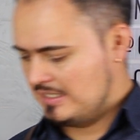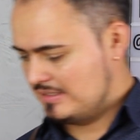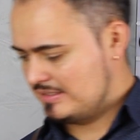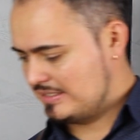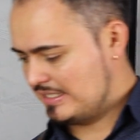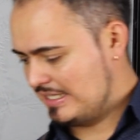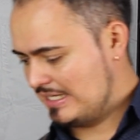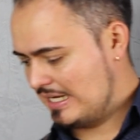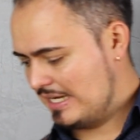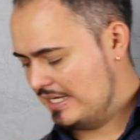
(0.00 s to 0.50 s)

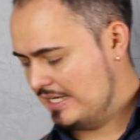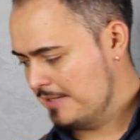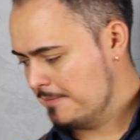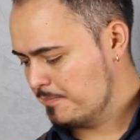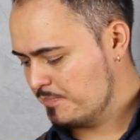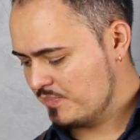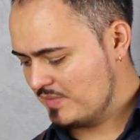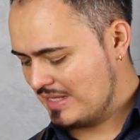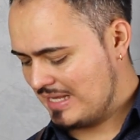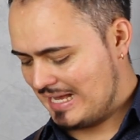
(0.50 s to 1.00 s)
ter aí
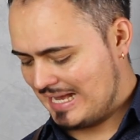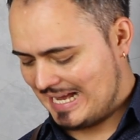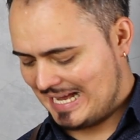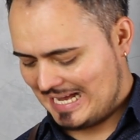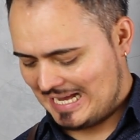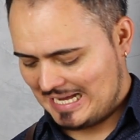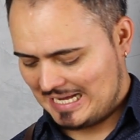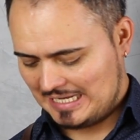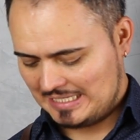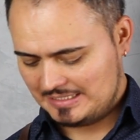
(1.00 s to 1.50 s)

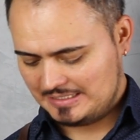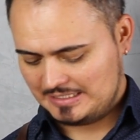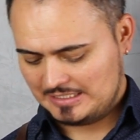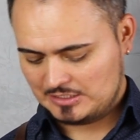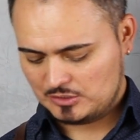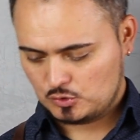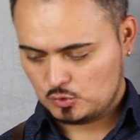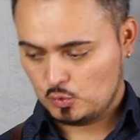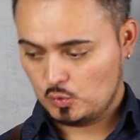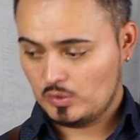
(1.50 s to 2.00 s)
a
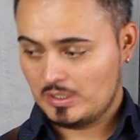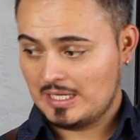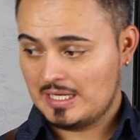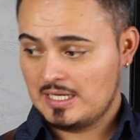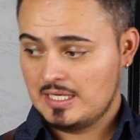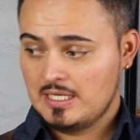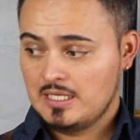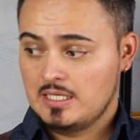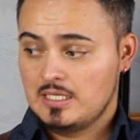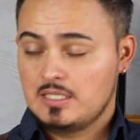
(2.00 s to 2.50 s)
textura
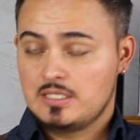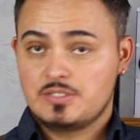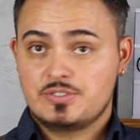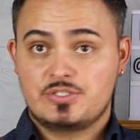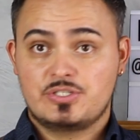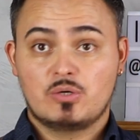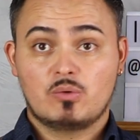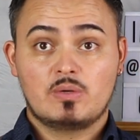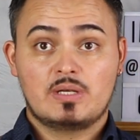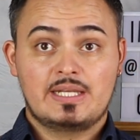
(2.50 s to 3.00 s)

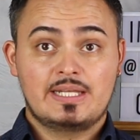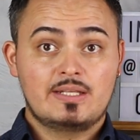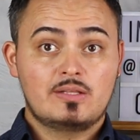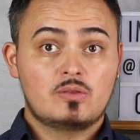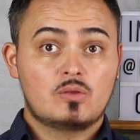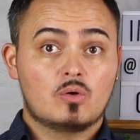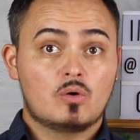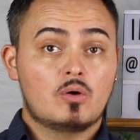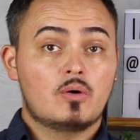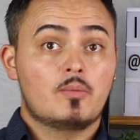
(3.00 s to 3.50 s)
de um
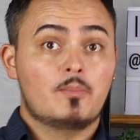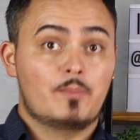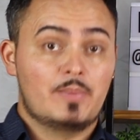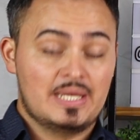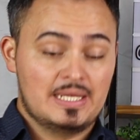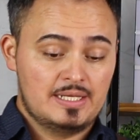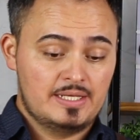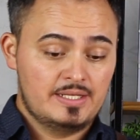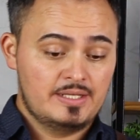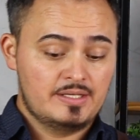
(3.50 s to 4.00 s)
lindo
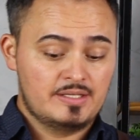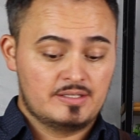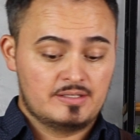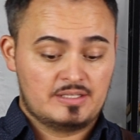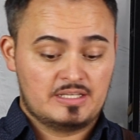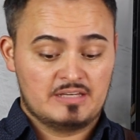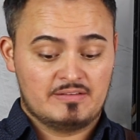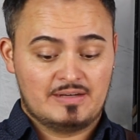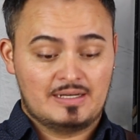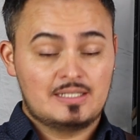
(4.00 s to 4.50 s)
Bellini,
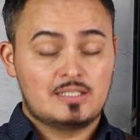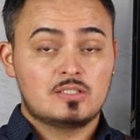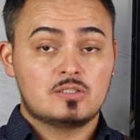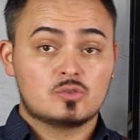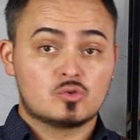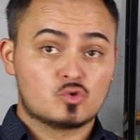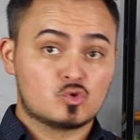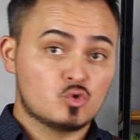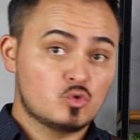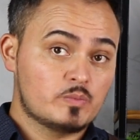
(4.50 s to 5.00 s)
que vai
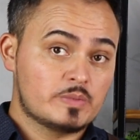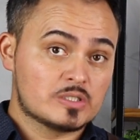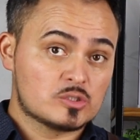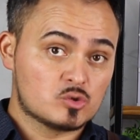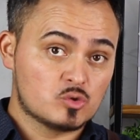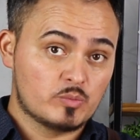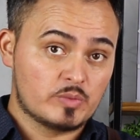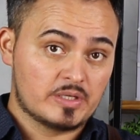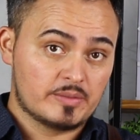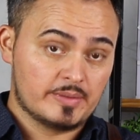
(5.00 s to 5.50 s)
super,
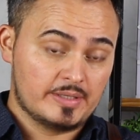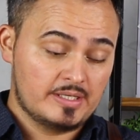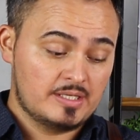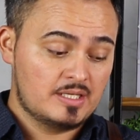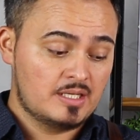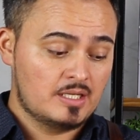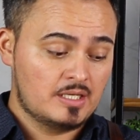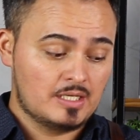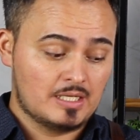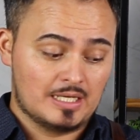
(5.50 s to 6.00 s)
super bem
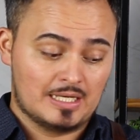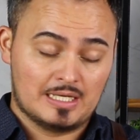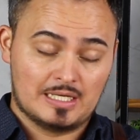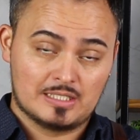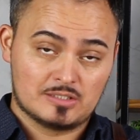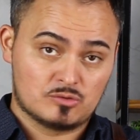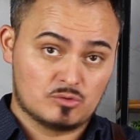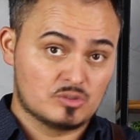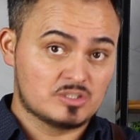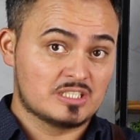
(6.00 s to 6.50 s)

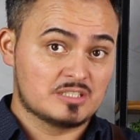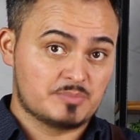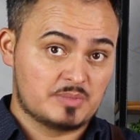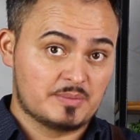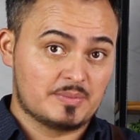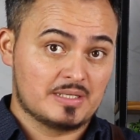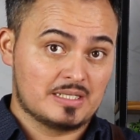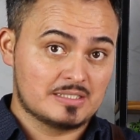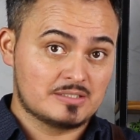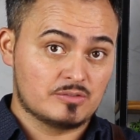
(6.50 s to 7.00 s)
nas nossas
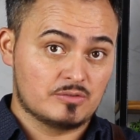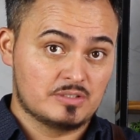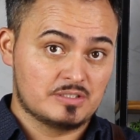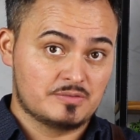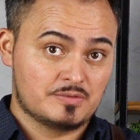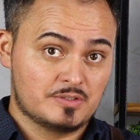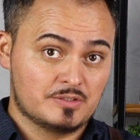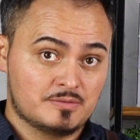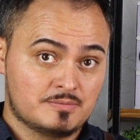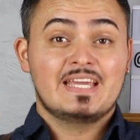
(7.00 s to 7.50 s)
preparações,
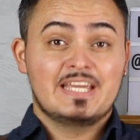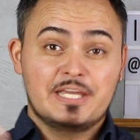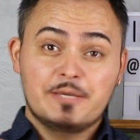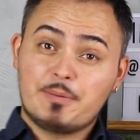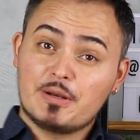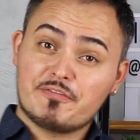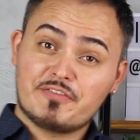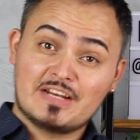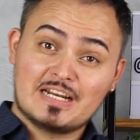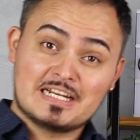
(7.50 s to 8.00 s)
viu? E
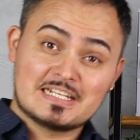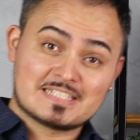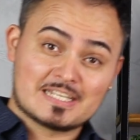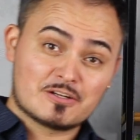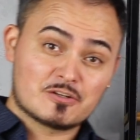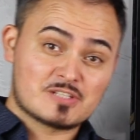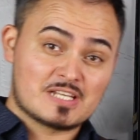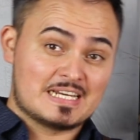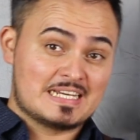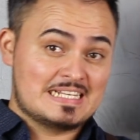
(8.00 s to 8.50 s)
para finalizar
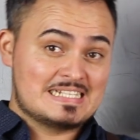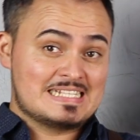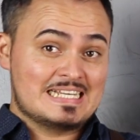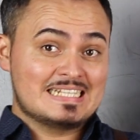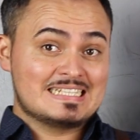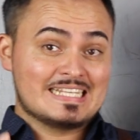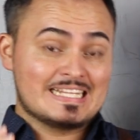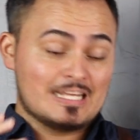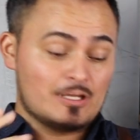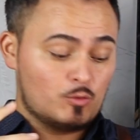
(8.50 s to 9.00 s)
nossa
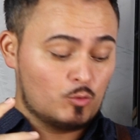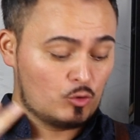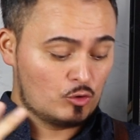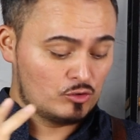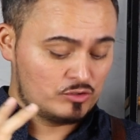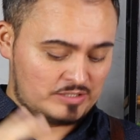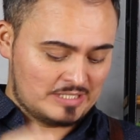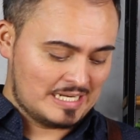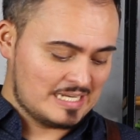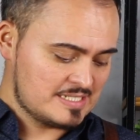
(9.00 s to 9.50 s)
receita e dar um
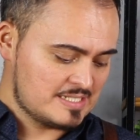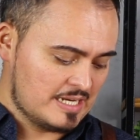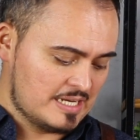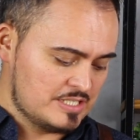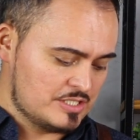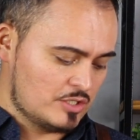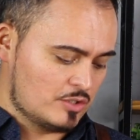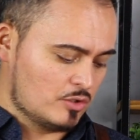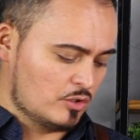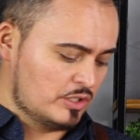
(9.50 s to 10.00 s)
contraste aí
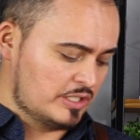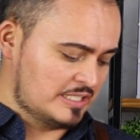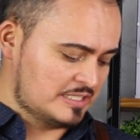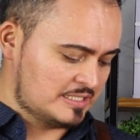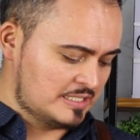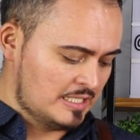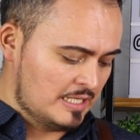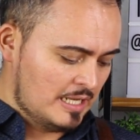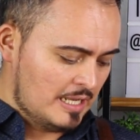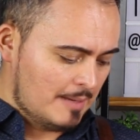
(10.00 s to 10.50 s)
de
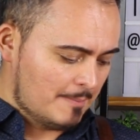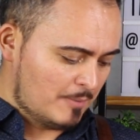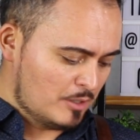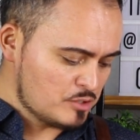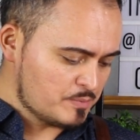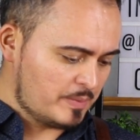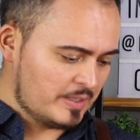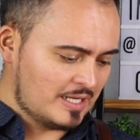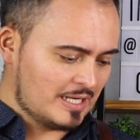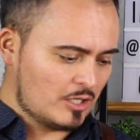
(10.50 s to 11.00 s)
cores, vamos
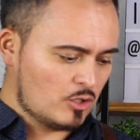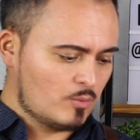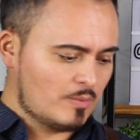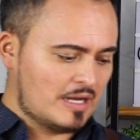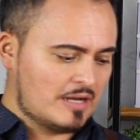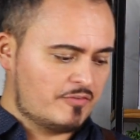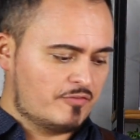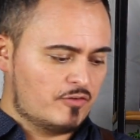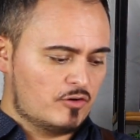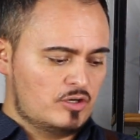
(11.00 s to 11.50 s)
pegar
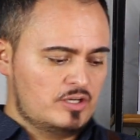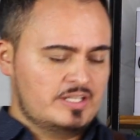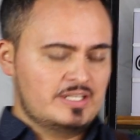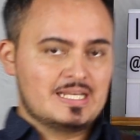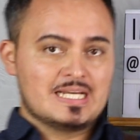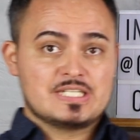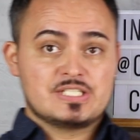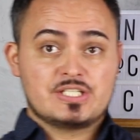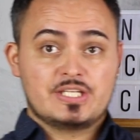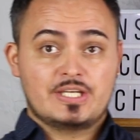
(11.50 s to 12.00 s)
uma
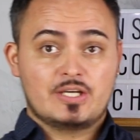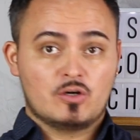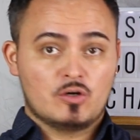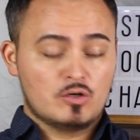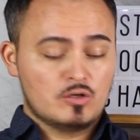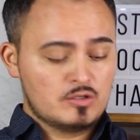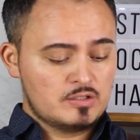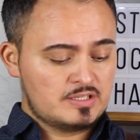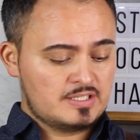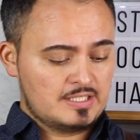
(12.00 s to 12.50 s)
folhinha de
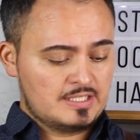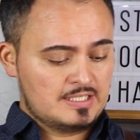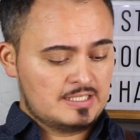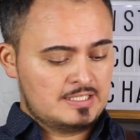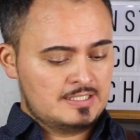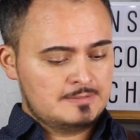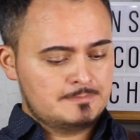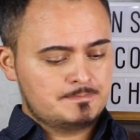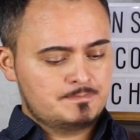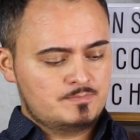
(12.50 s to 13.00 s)

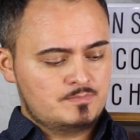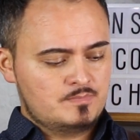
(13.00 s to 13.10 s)
hortelã